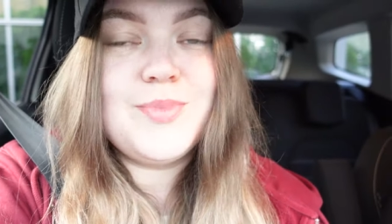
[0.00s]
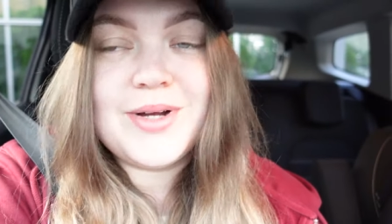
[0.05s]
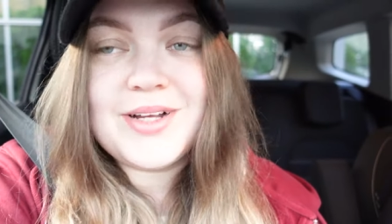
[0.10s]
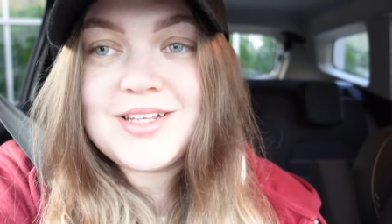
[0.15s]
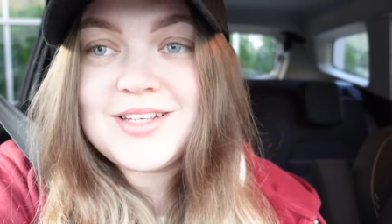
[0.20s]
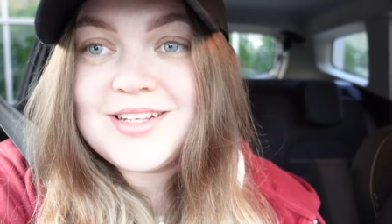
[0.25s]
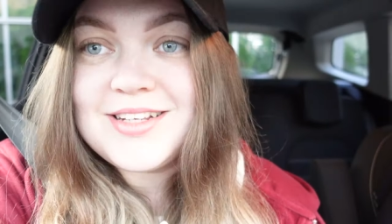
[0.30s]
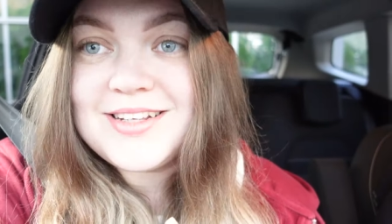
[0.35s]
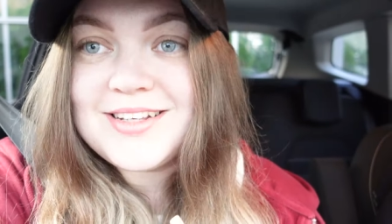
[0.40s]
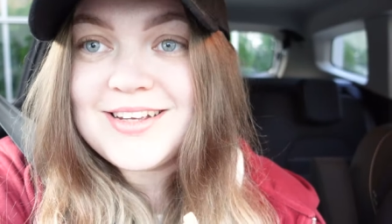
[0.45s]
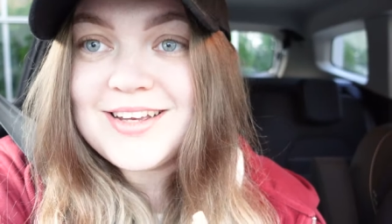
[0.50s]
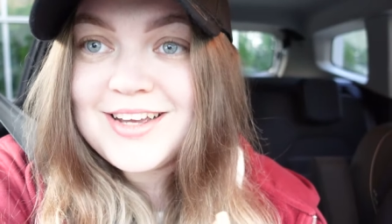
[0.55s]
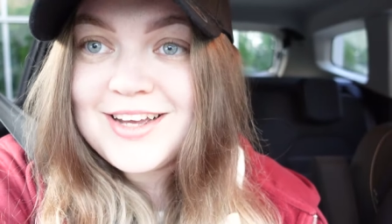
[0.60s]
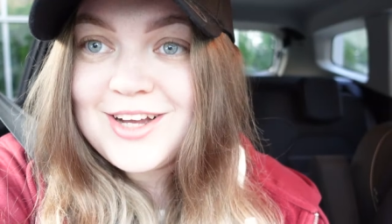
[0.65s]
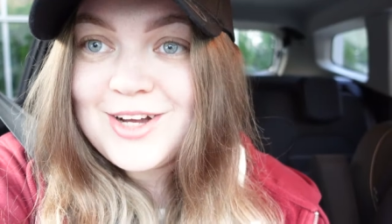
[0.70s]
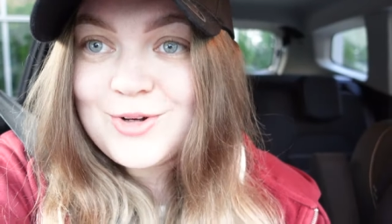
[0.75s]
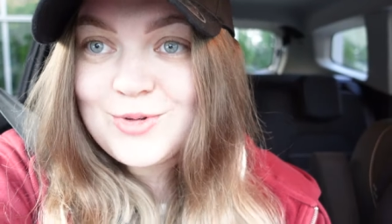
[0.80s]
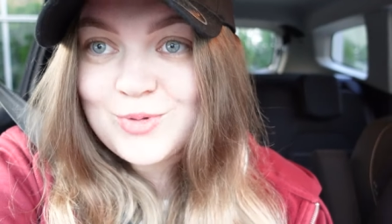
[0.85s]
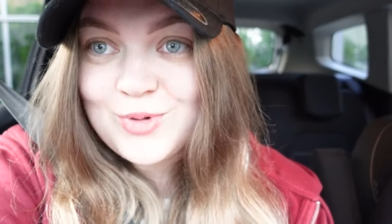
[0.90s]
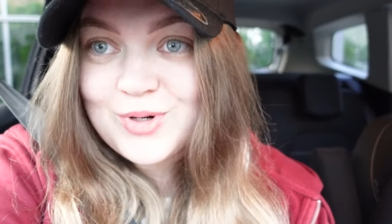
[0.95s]
Pani,
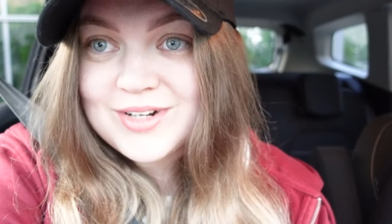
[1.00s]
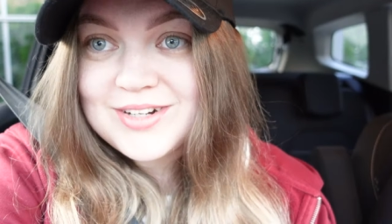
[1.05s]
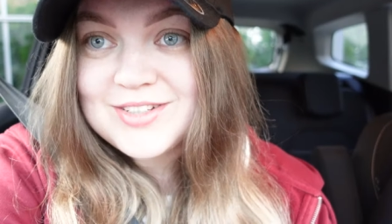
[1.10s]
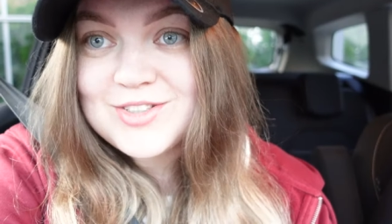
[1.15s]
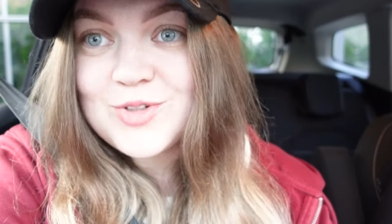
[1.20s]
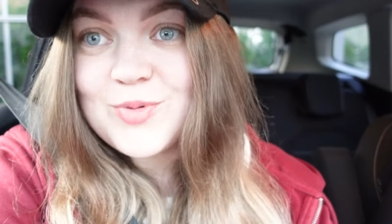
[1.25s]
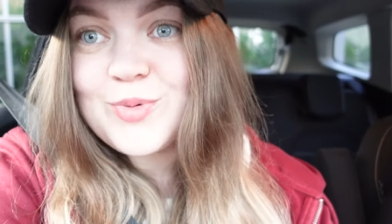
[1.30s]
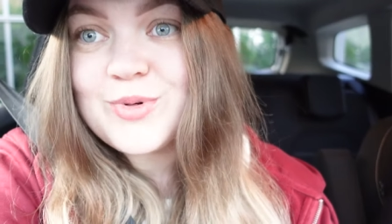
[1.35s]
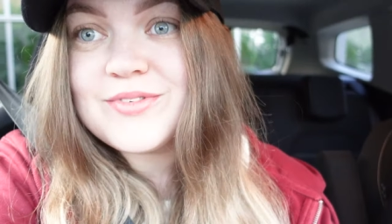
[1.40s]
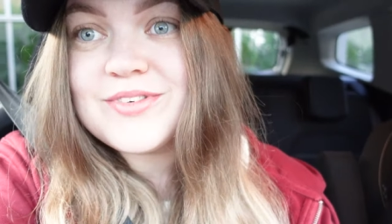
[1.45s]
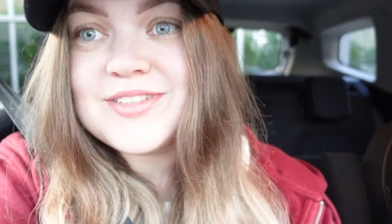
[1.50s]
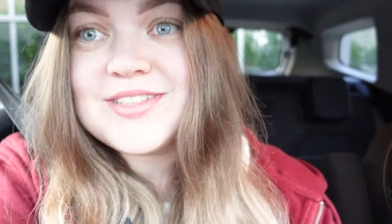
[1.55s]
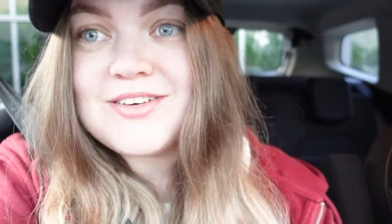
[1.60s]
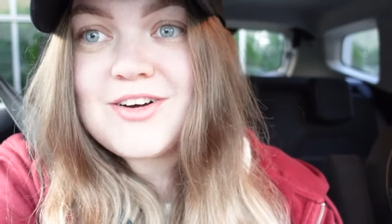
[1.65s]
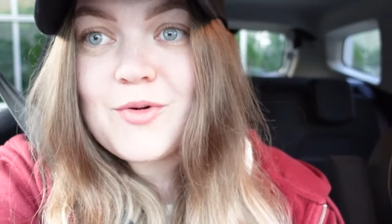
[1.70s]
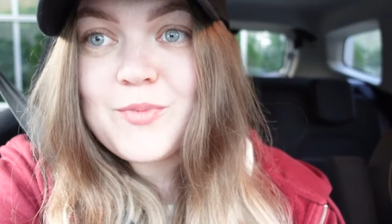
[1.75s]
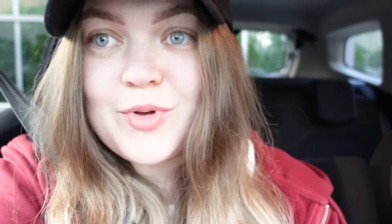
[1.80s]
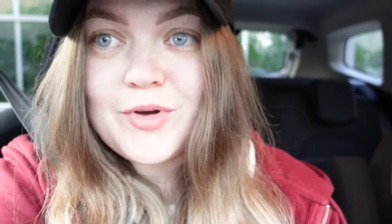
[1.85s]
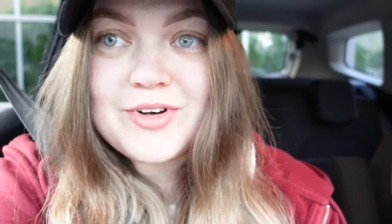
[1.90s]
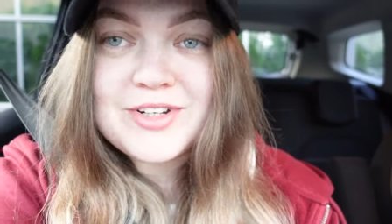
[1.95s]
która nas
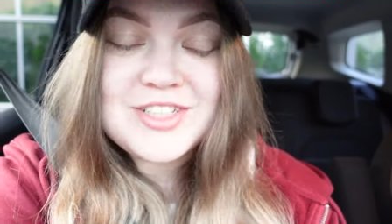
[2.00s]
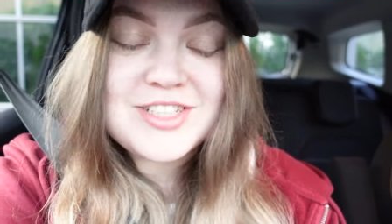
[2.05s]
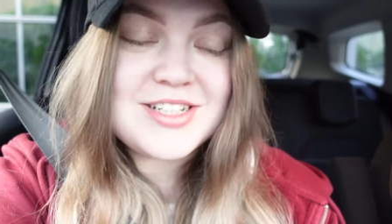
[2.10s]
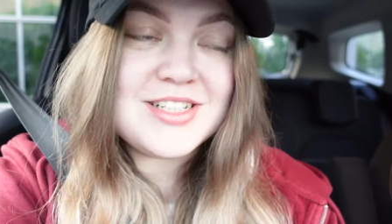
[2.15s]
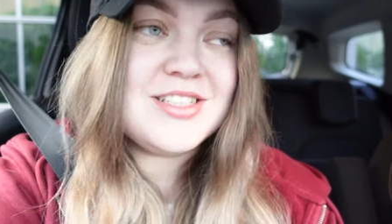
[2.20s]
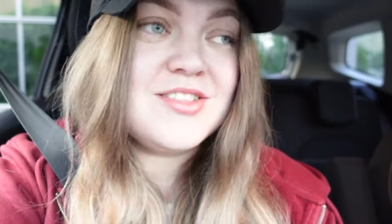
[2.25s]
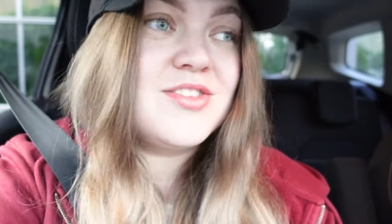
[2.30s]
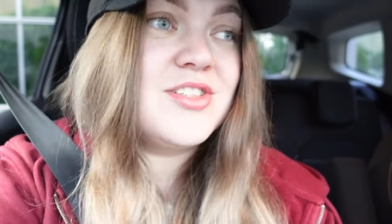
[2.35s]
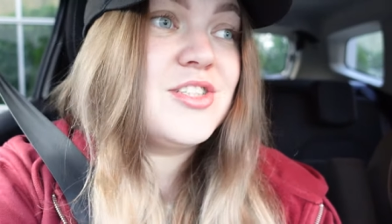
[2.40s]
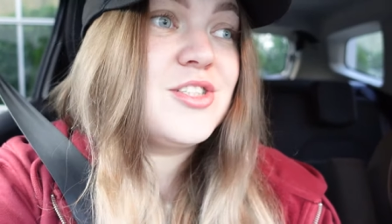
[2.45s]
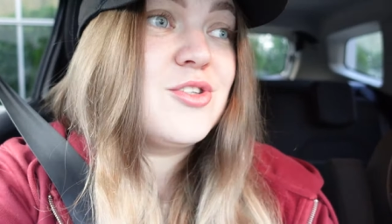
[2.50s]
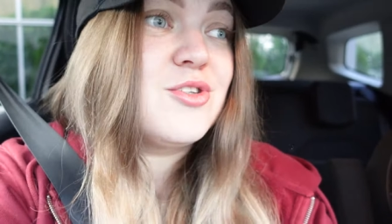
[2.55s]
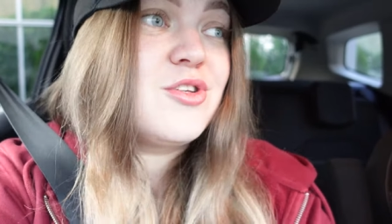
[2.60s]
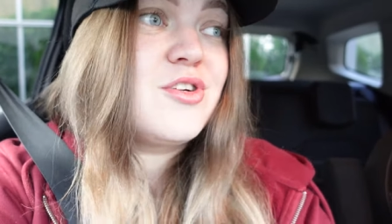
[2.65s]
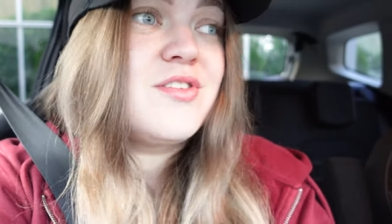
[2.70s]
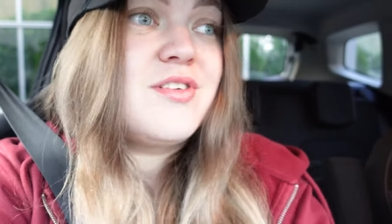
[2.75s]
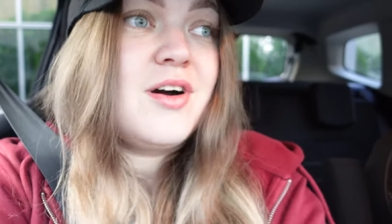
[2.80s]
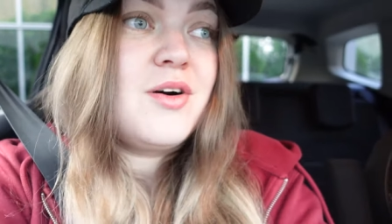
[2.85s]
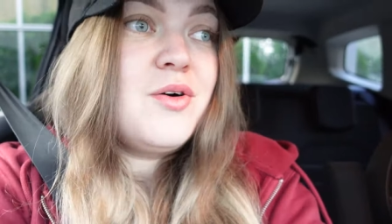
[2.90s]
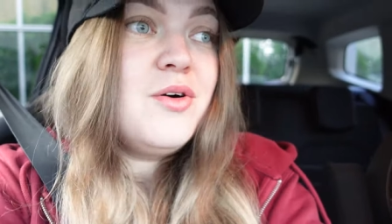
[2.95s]
oprowadzała, miała czas, więc to
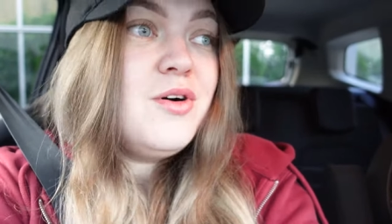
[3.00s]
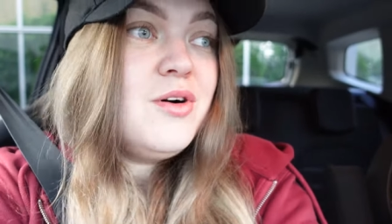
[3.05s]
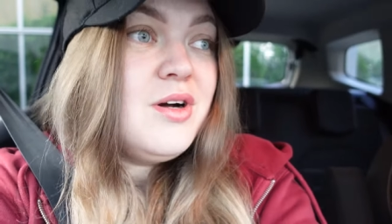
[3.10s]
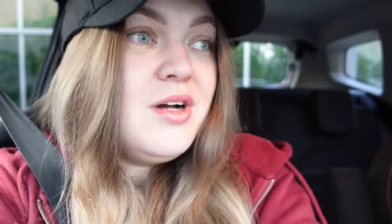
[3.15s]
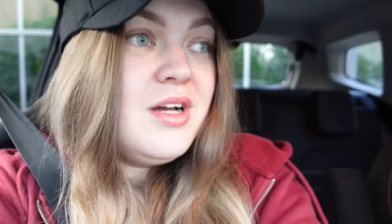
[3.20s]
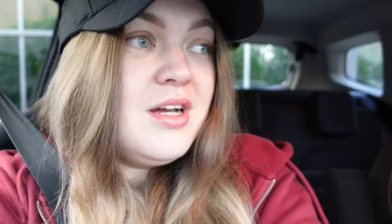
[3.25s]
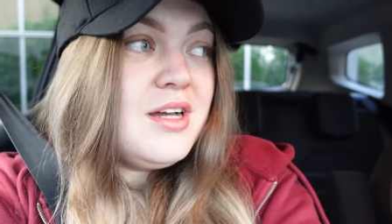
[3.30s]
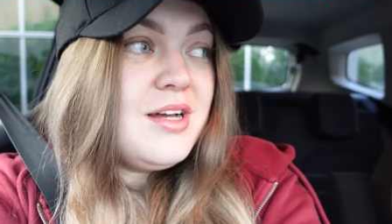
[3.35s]
trwało